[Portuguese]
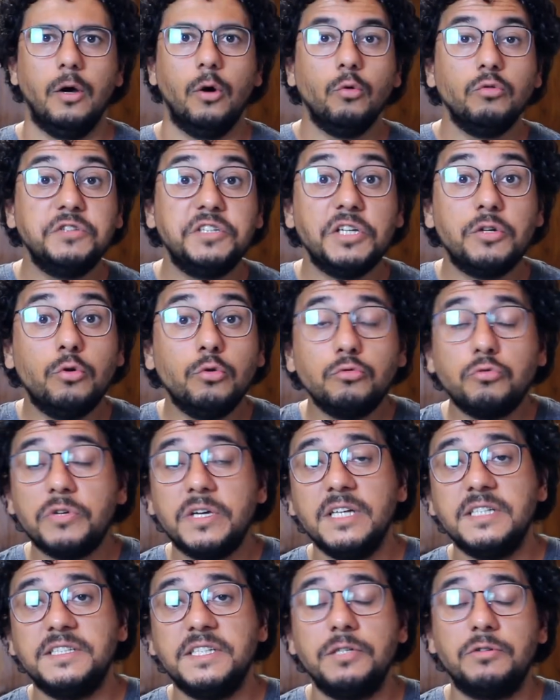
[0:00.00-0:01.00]
O segundo
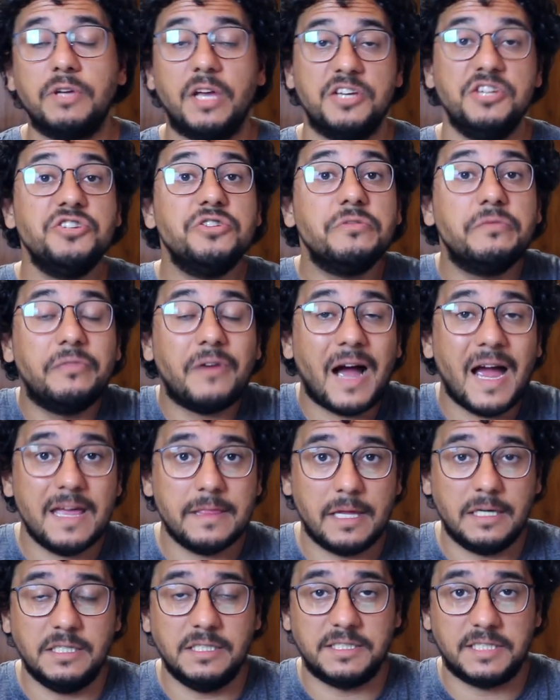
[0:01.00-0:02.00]
quesito que a gente vai
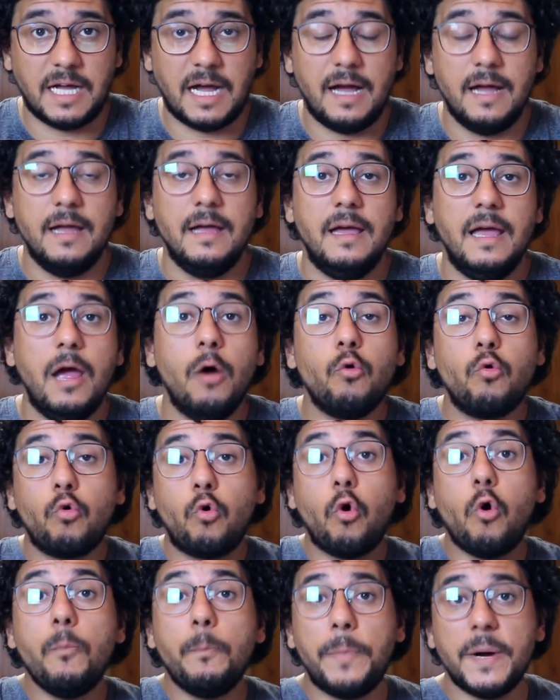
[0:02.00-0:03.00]
analisar é o
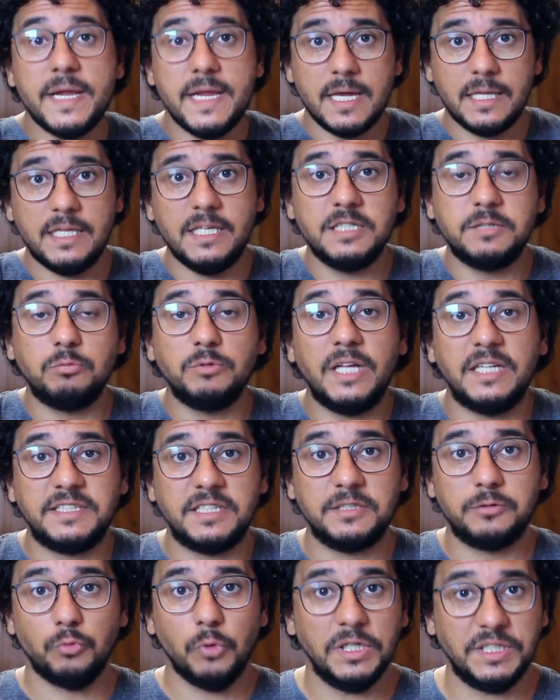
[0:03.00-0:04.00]
companheirismo
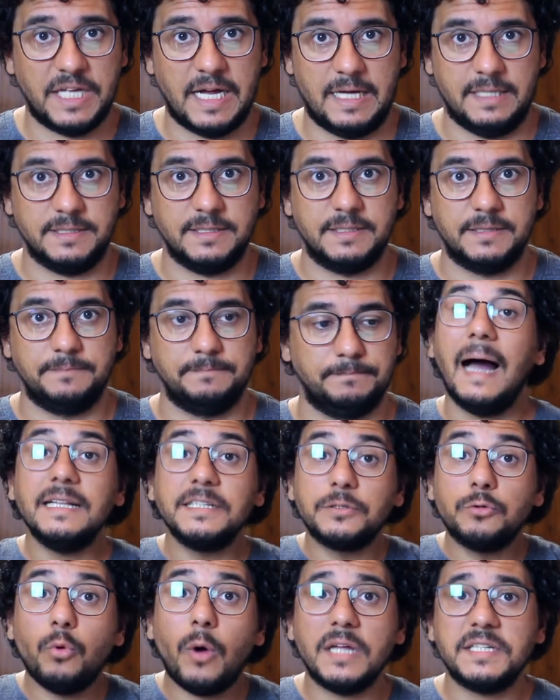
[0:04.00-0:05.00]
dessas duas raças. As
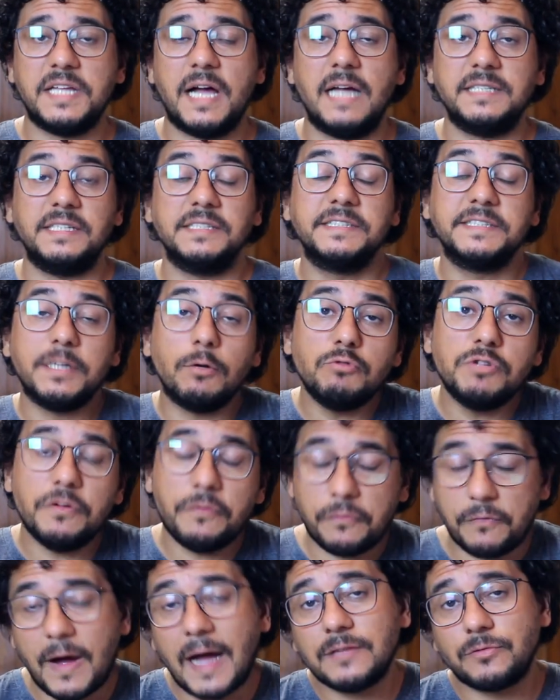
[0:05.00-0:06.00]
duas raças são de
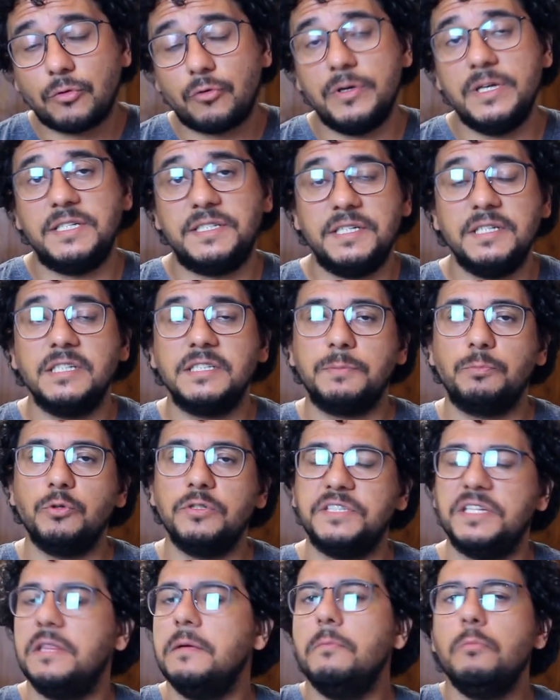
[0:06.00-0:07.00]
fato conhecidas por
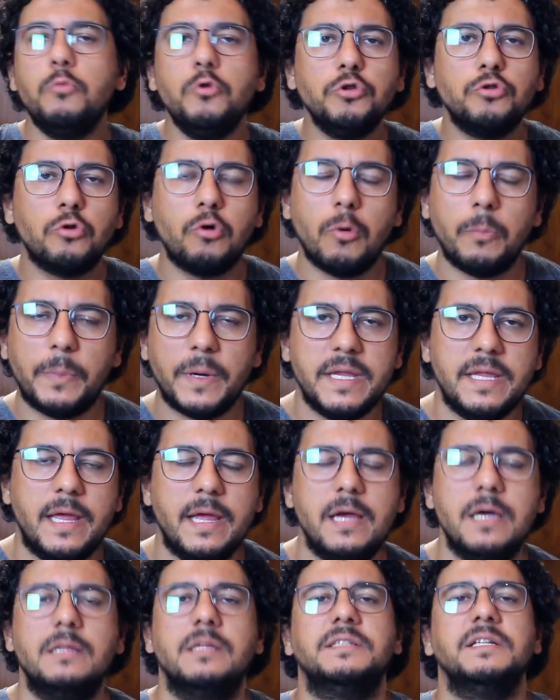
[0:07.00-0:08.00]
serem muito
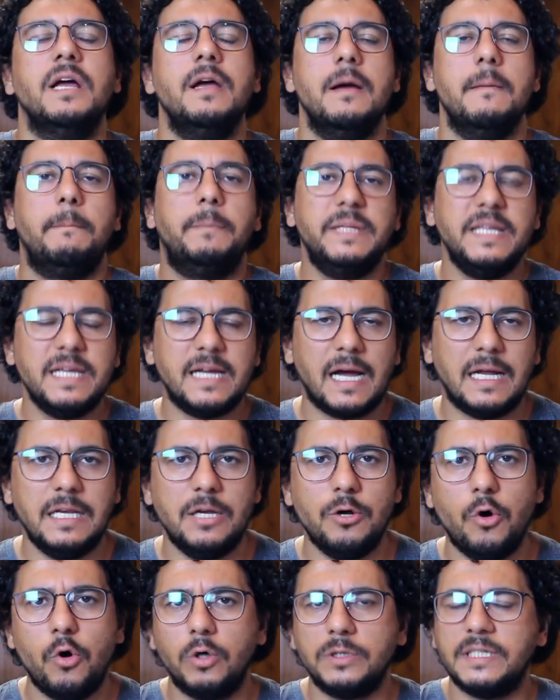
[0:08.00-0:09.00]
companheiras,
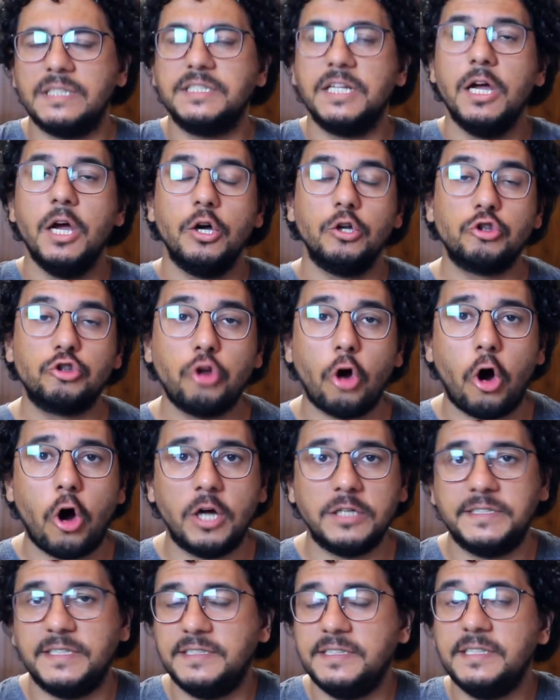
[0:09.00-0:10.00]
brincalhonas,
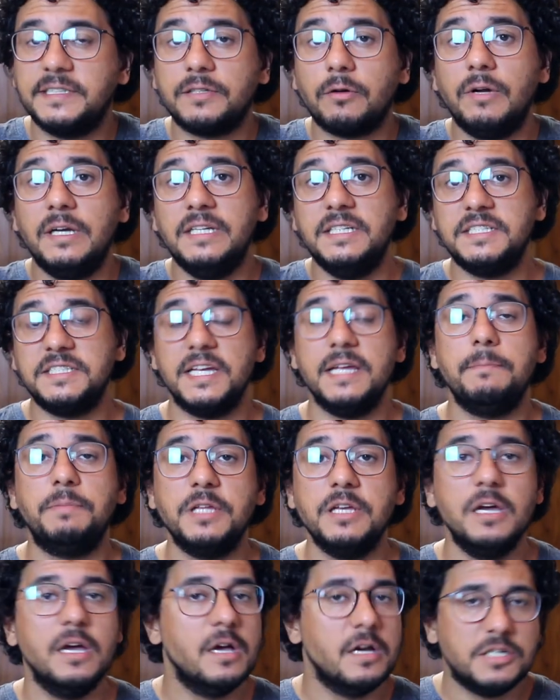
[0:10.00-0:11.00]
dóceis e estão ali
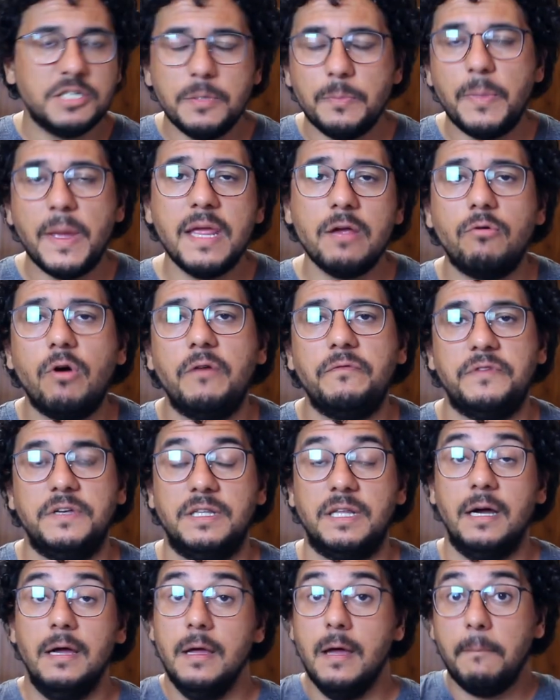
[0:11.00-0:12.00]
sempre de bem com a
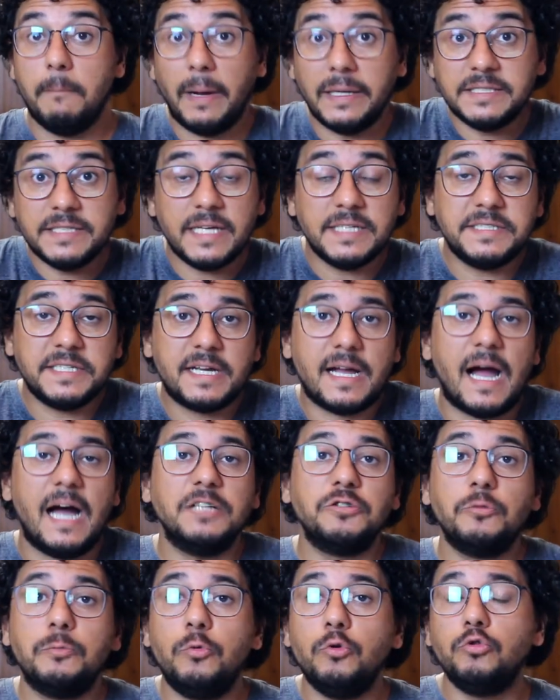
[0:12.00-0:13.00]
vida. Mas nesse
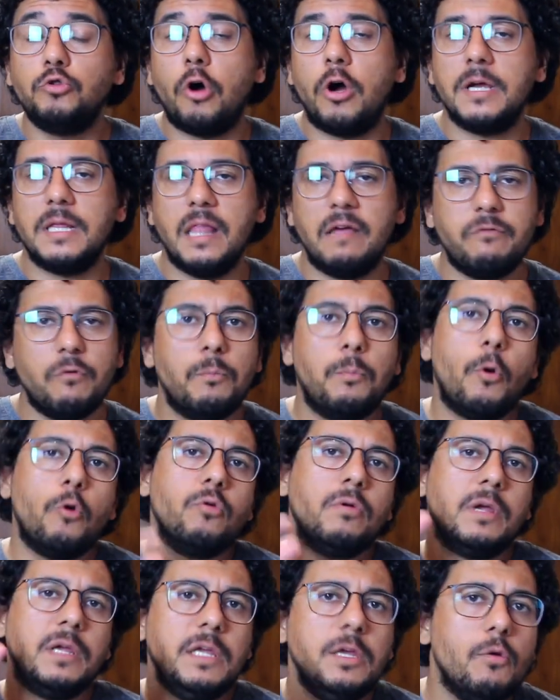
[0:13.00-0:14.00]
caso o Bulldog leva um
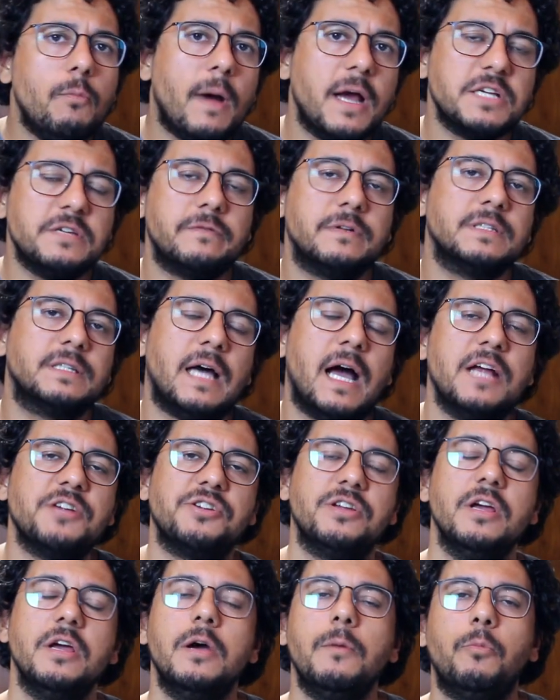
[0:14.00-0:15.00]
pouquinho mais de
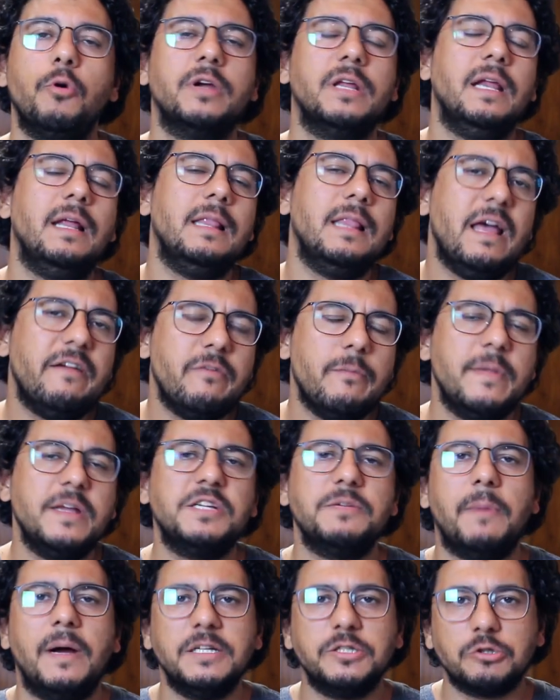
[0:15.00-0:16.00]
vantagem porque ele é
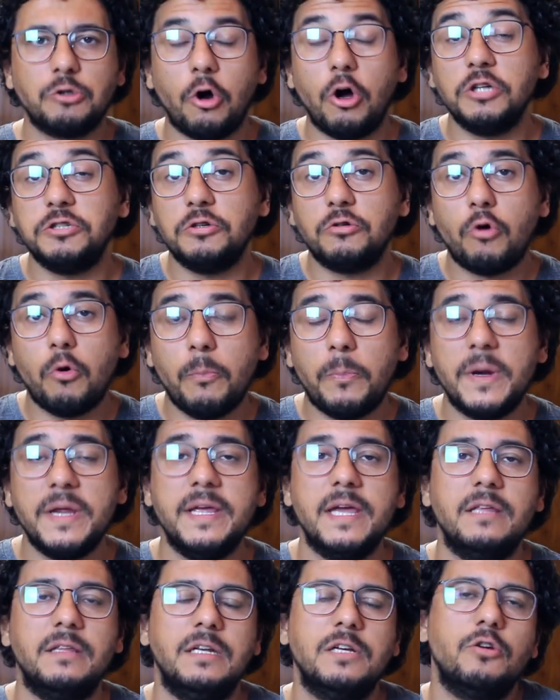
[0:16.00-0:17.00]
levemente mais dócil e
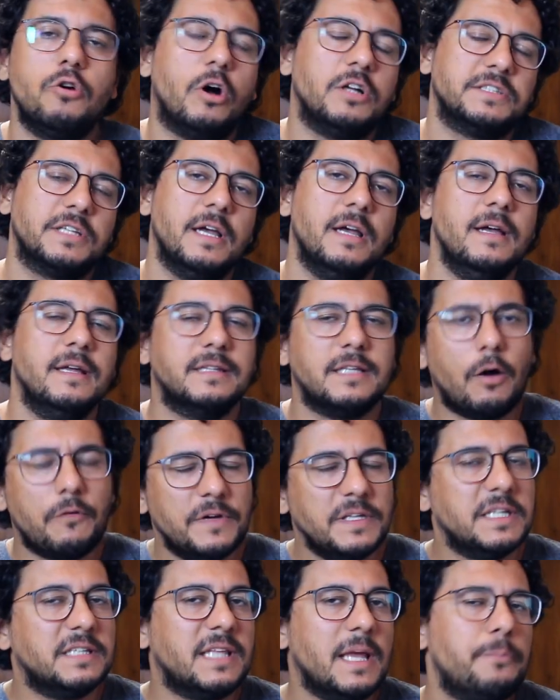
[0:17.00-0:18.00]
companheiro, ele gosta,
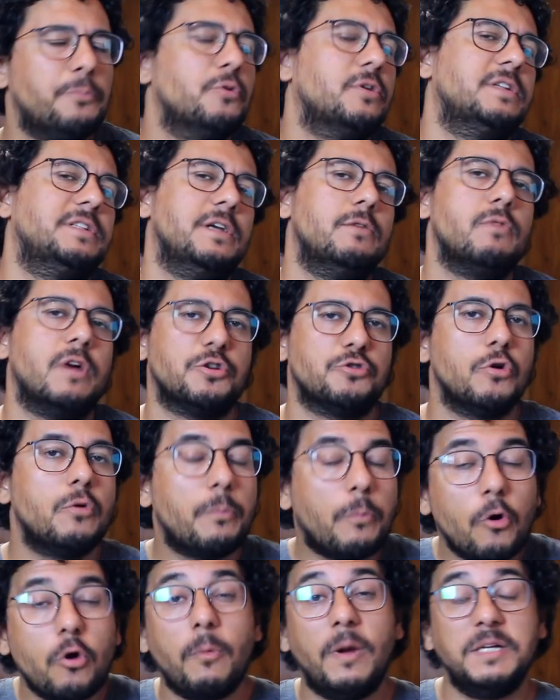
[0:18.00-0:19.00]
talvez até por ser um cachorro um
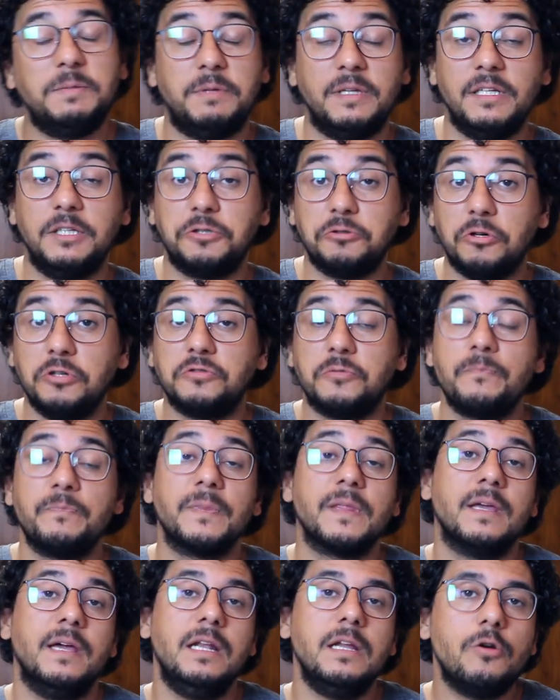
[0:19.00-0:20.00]
pouco mais preguiçoso,
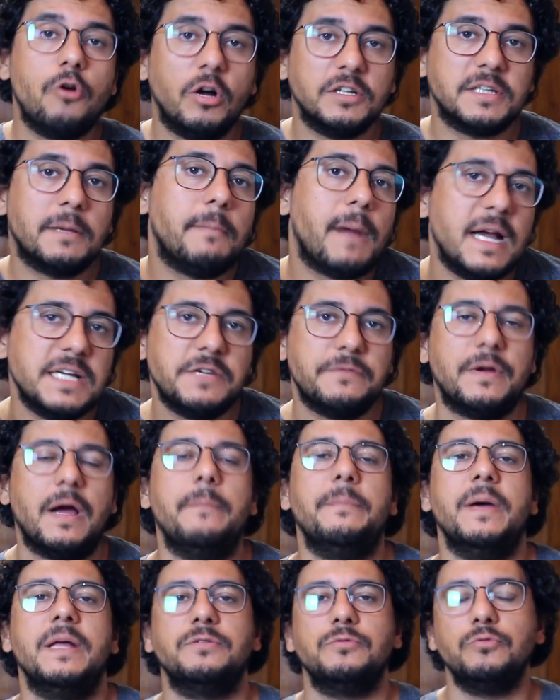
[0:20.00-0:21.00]
ele gosta mais de ficar
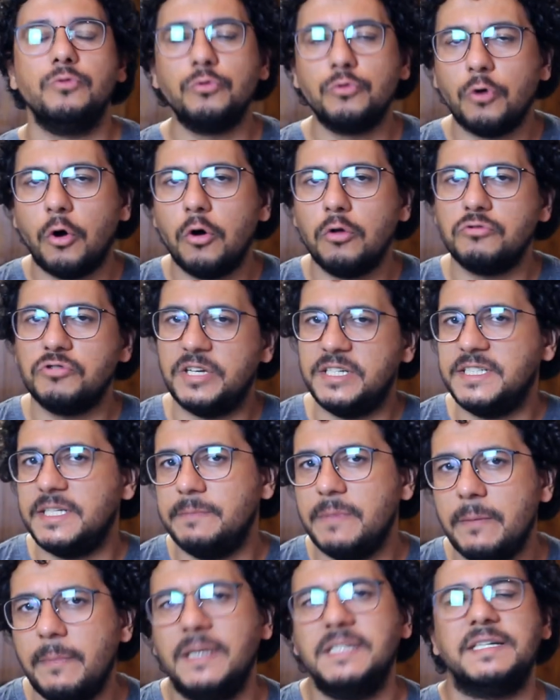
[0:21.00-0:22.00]
perto do dono, de
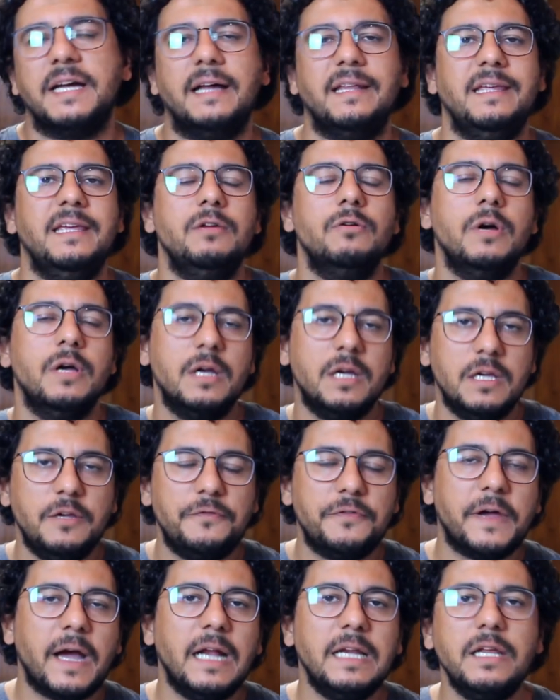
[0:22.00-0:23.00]
receber mais carinho e
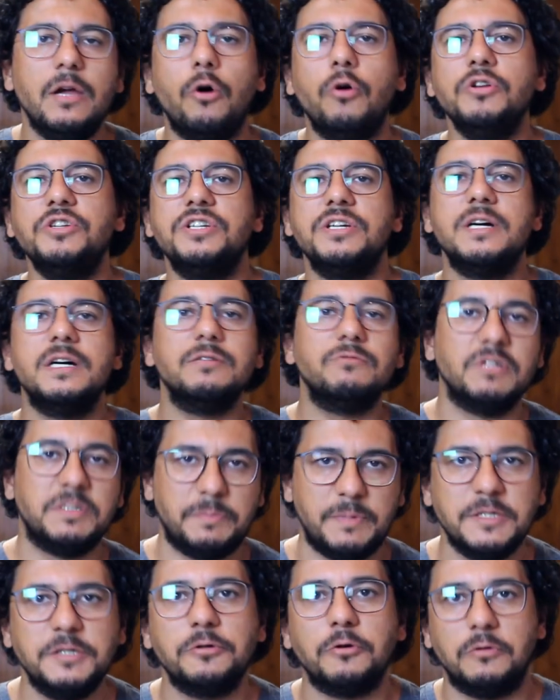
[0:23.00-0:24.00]
ficar ali rodeando as
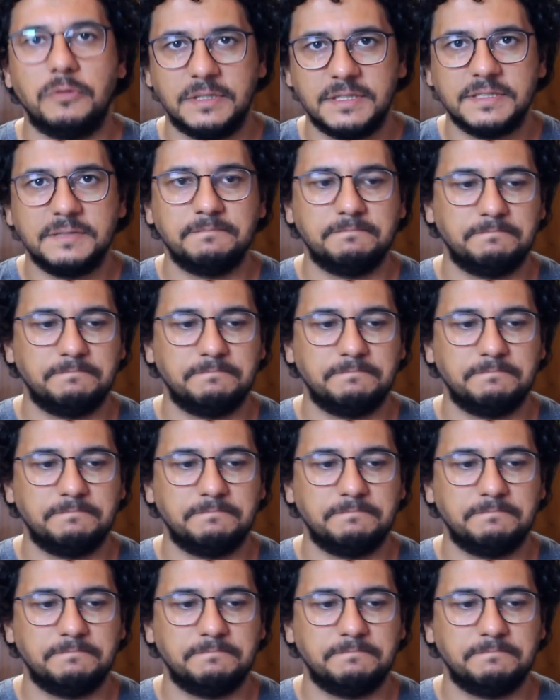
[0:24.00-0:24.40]
pessoas.